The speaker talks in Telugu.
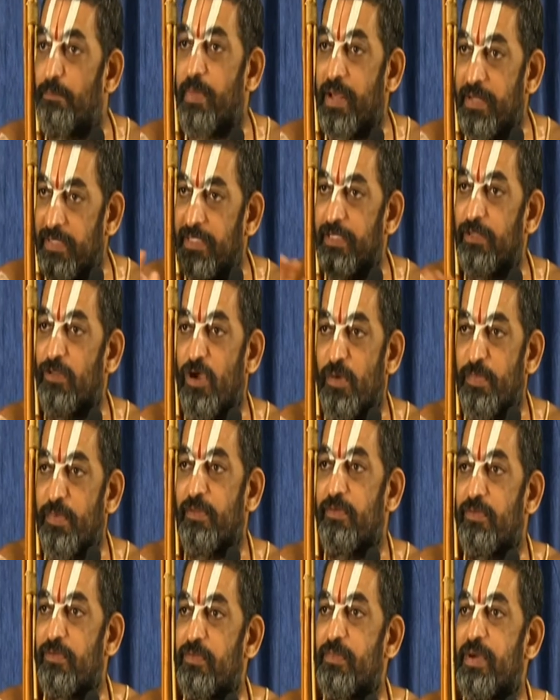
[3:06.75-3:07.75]
మనకి
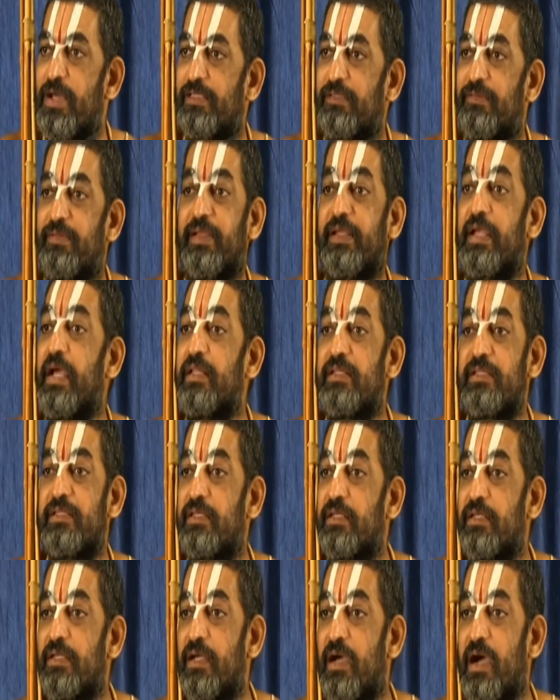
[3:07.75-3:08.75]
లోపల వరకు మాత్రమే కానీ
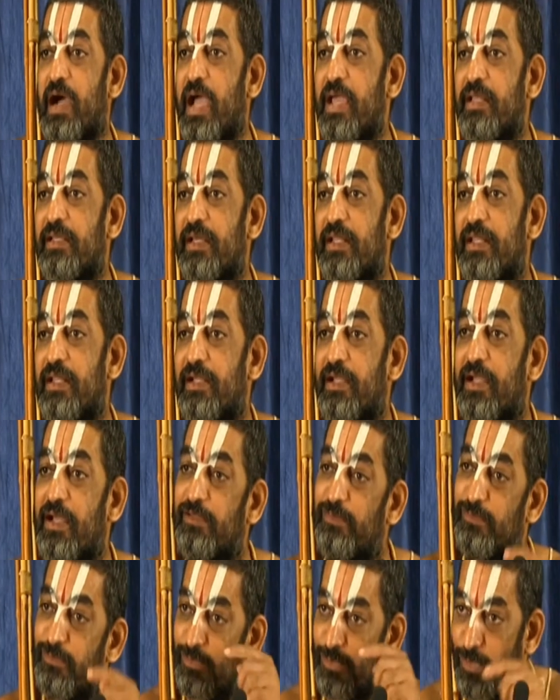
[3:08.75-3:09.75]
ఆయనకు అలా
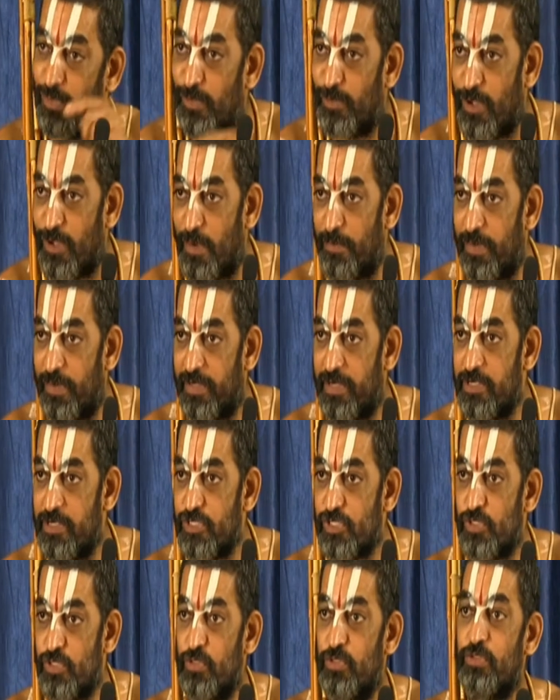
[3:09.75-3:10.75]
కాదు లోపల
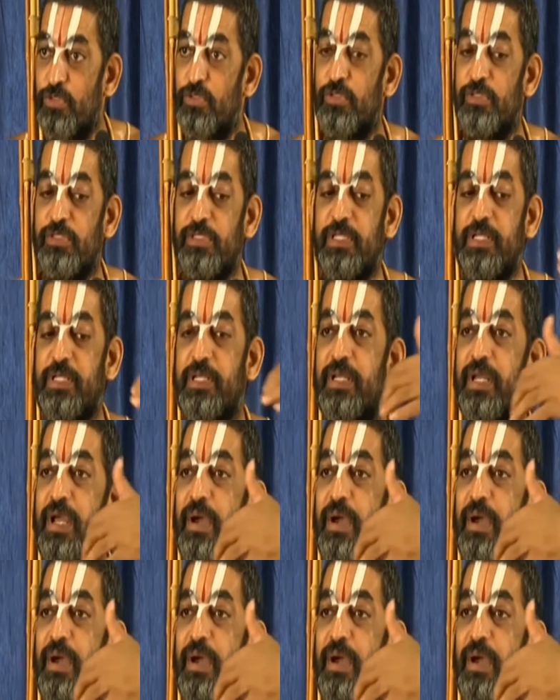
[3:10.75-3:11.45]
కంట్రోల్ ఉంటుంది